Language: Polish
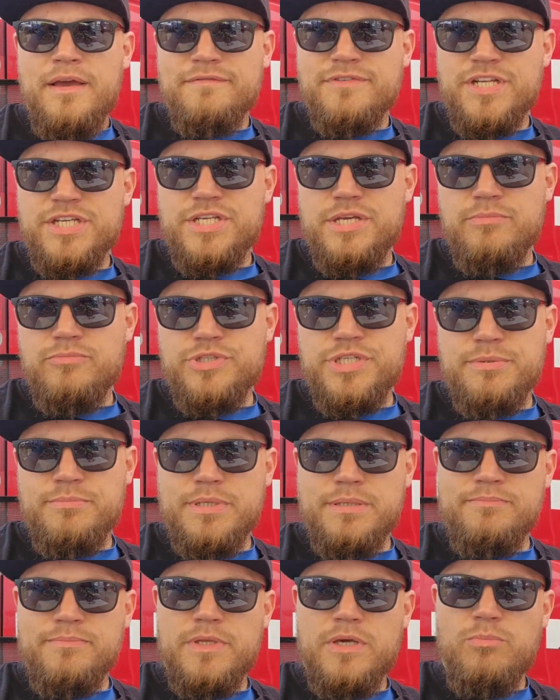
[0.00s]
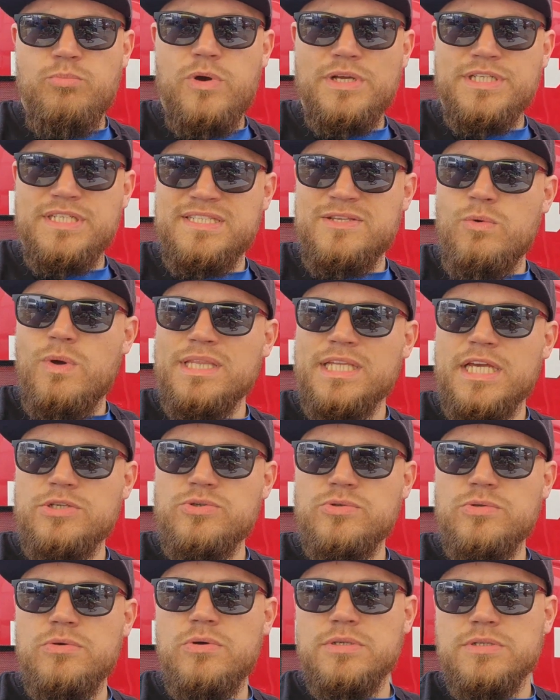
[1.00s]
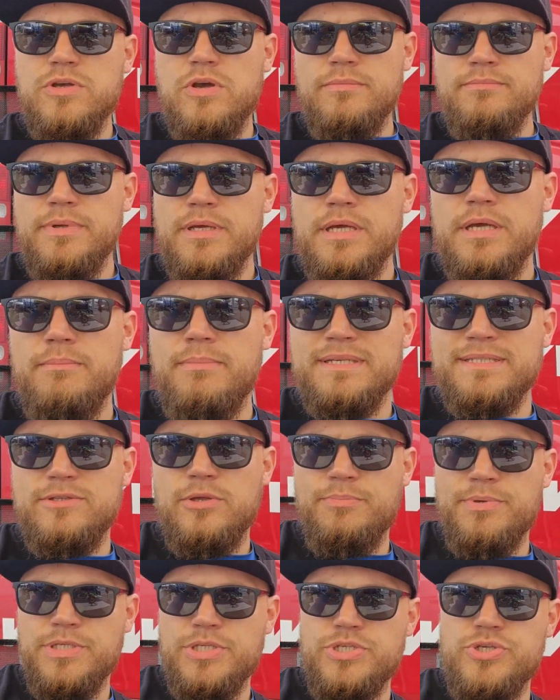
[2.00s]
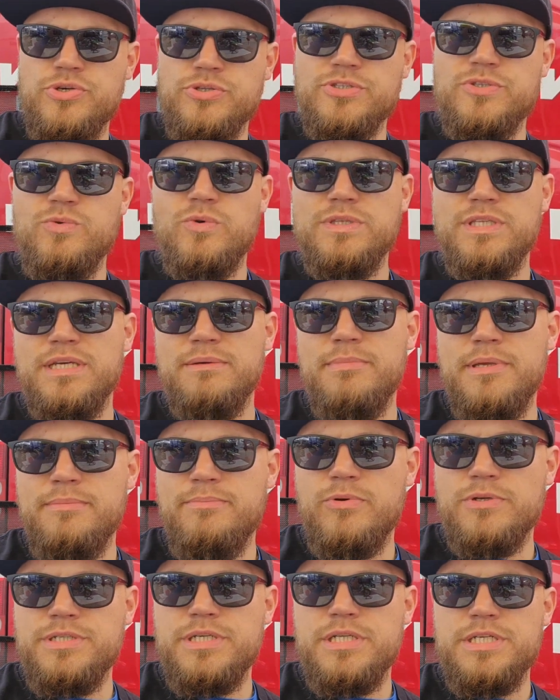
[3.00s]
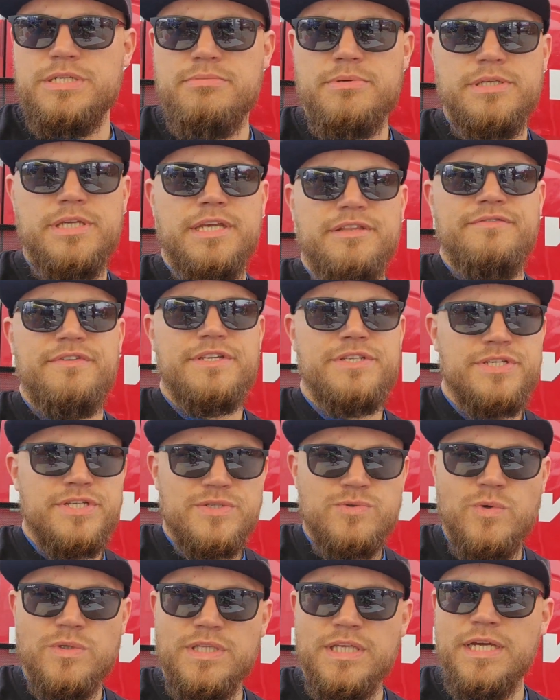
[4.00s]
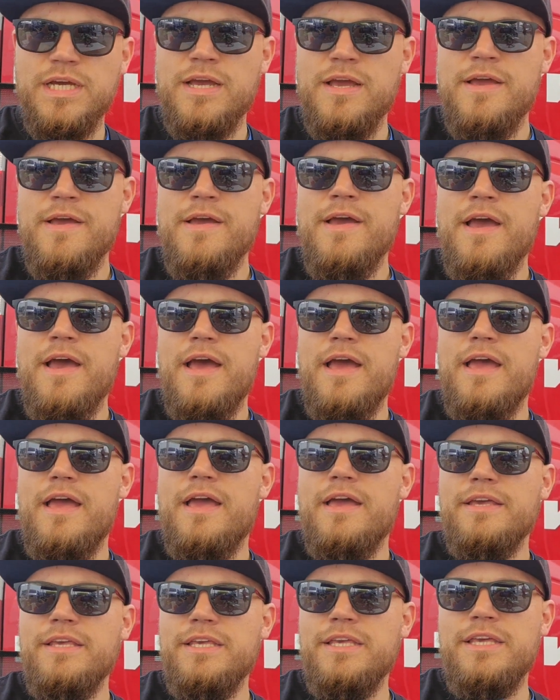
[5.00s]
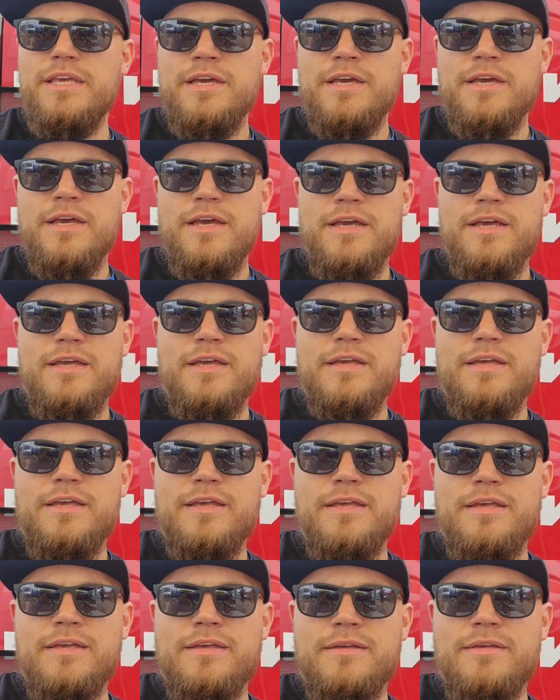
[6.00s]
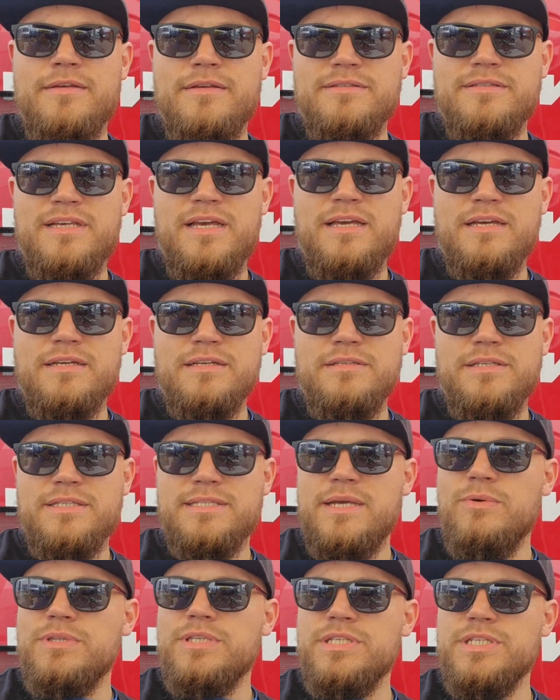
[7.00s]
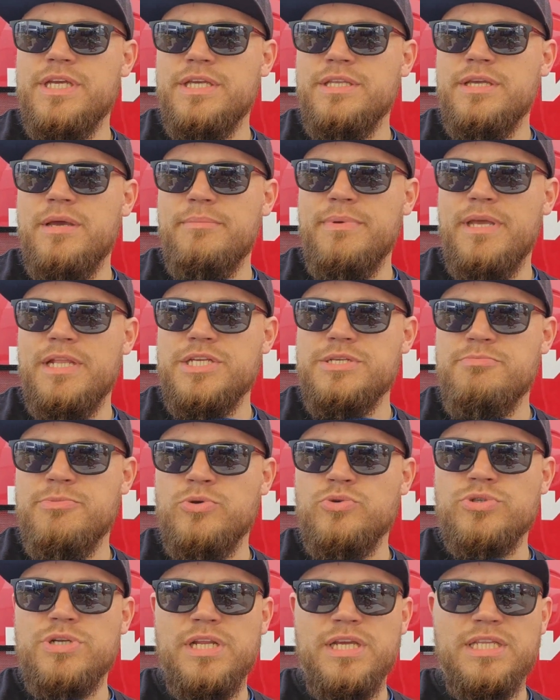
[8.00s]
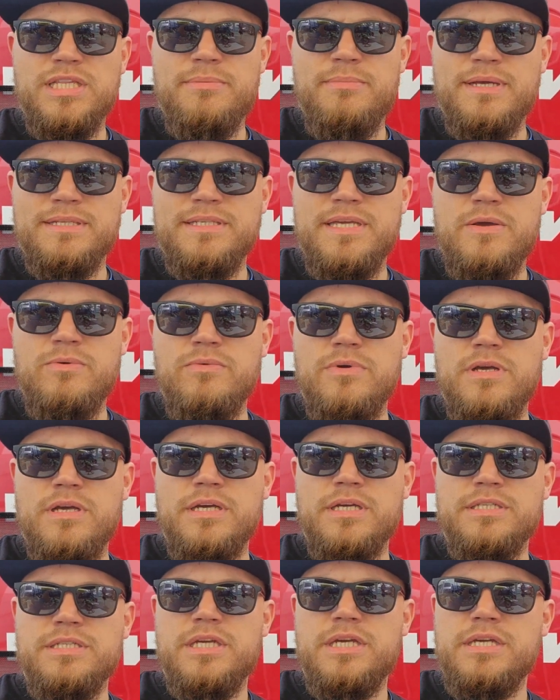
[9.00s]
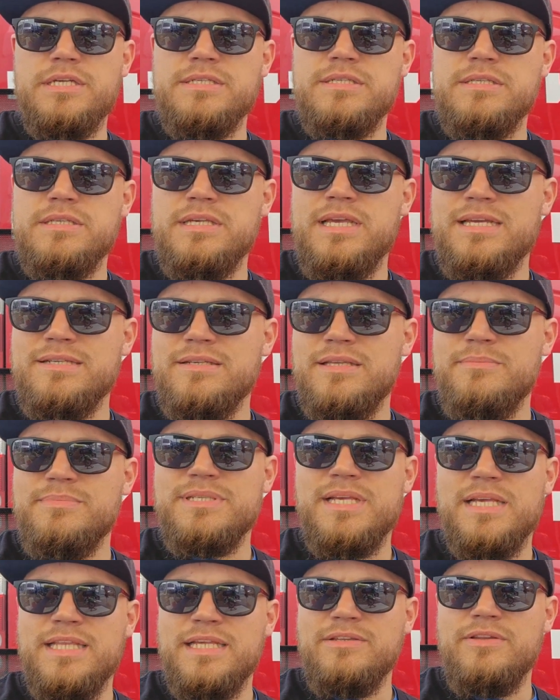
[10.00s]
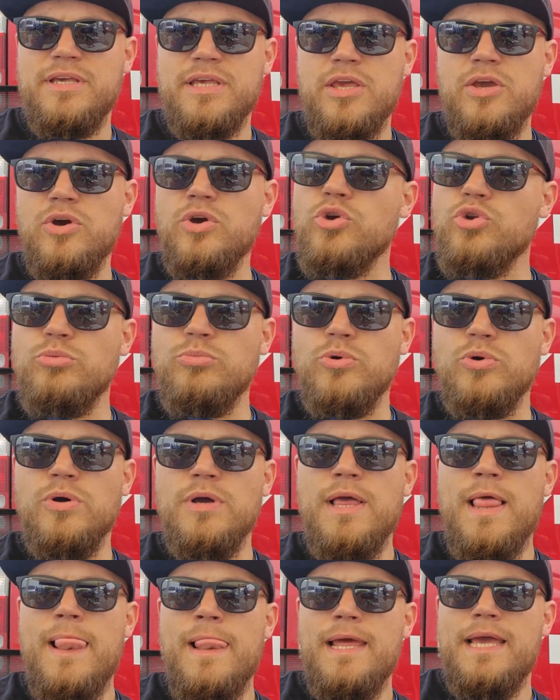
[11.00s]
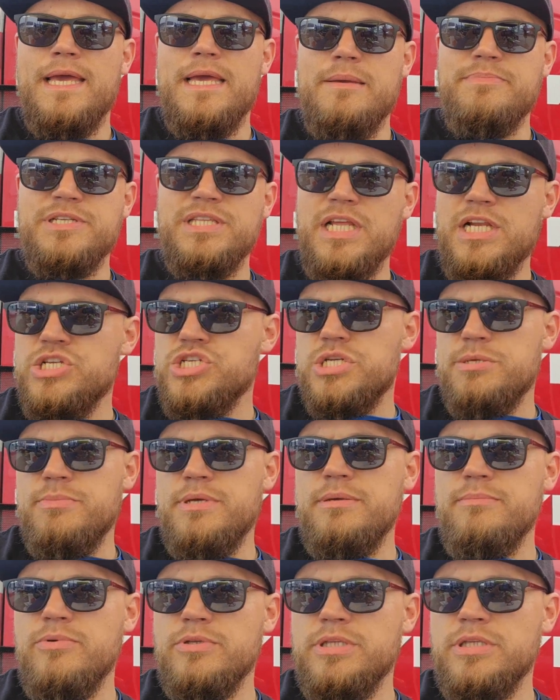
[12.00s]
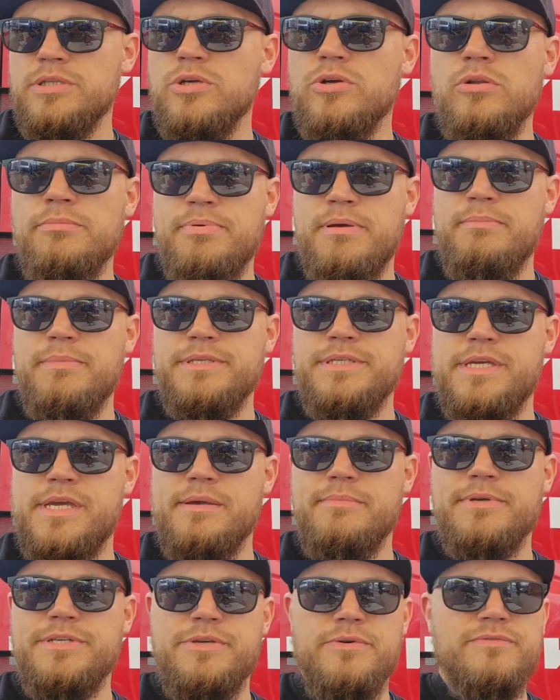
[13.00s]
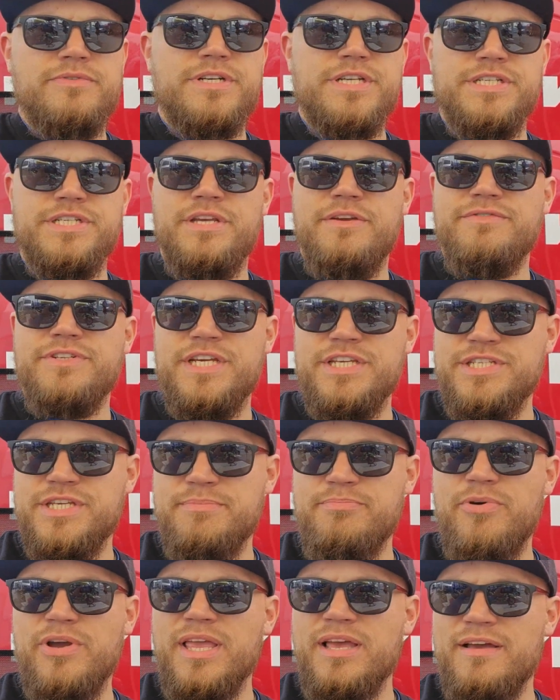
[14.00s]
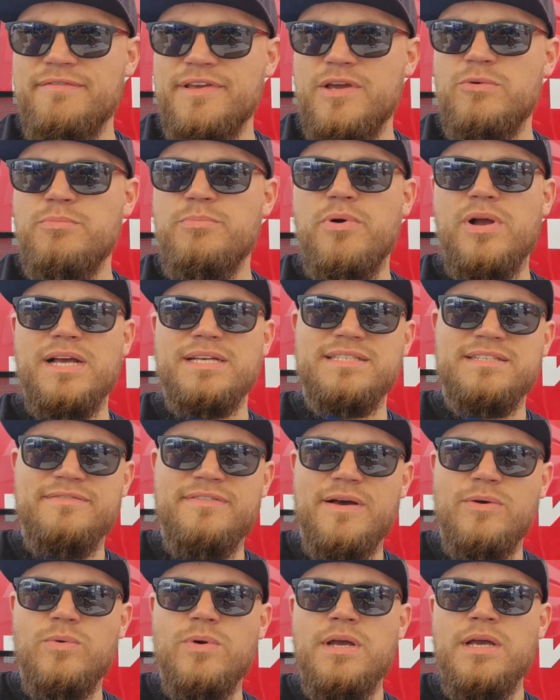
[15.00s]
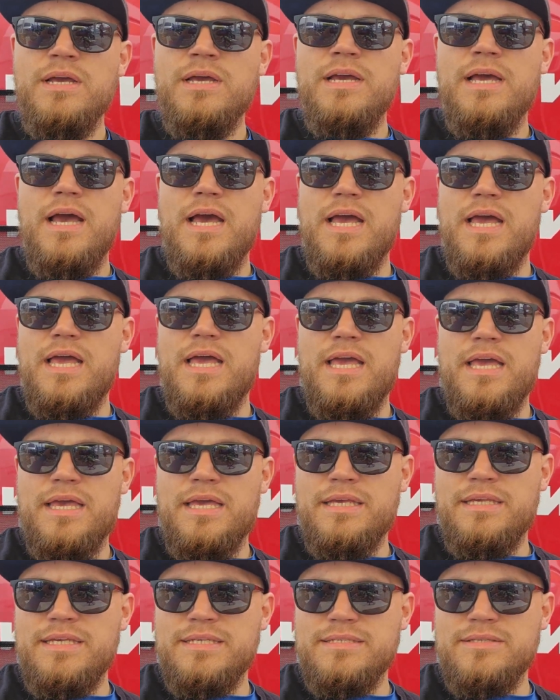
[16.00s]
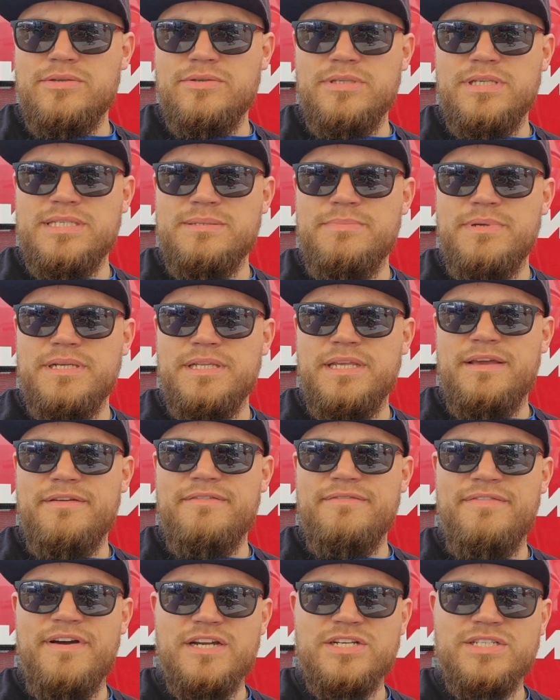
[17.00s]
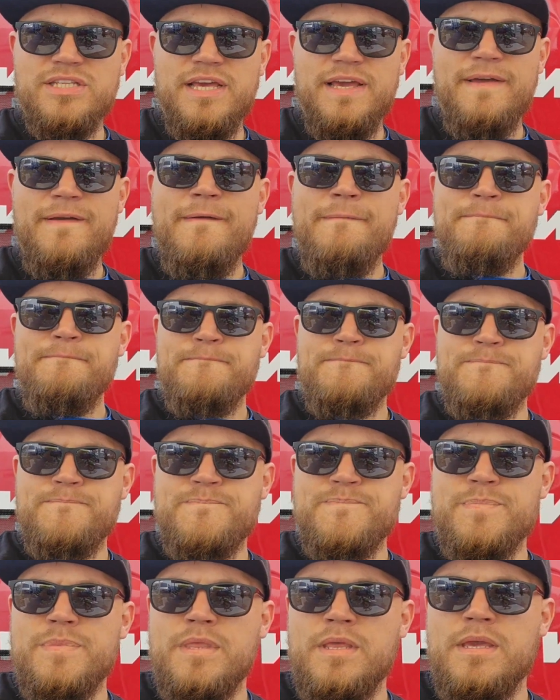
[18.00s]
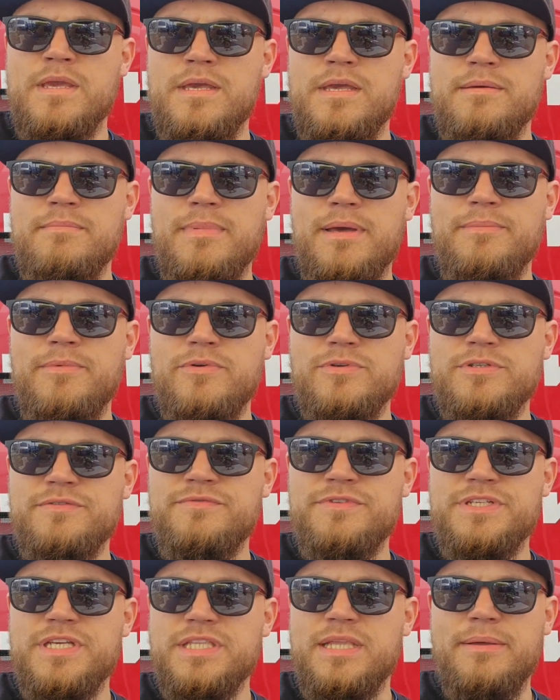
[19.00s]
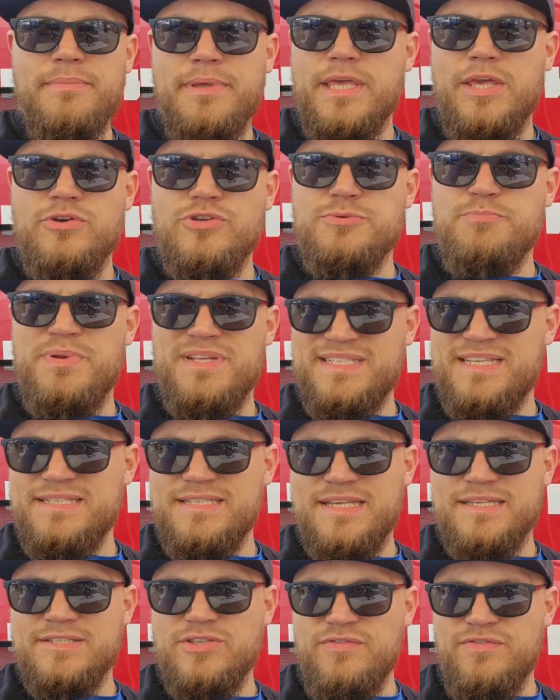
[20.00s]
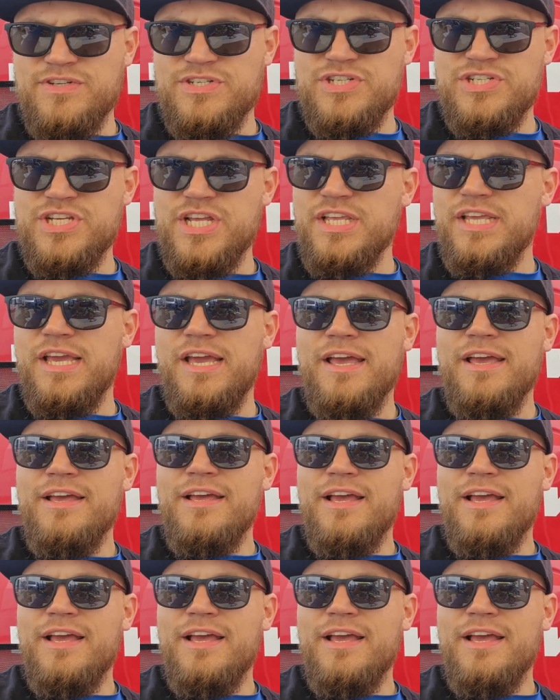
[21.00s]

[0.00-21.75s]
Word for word: Wcześniej musimy opłacić składkę członkowską, chyba 150 zł my płaciliśmy, nie, 200 zł e, i e, za cały tydzień mieliśmy już legitymację, gdzie jest jasno napisane do jakiego klubu e, przynależymy, bo ten klub będzie jakby się wszędzie pojawiał, pokazywał, jest to niezmiernie ważne. Mm, mamy oczywiście tam jakiegoś prezesa, stowarzyszenie,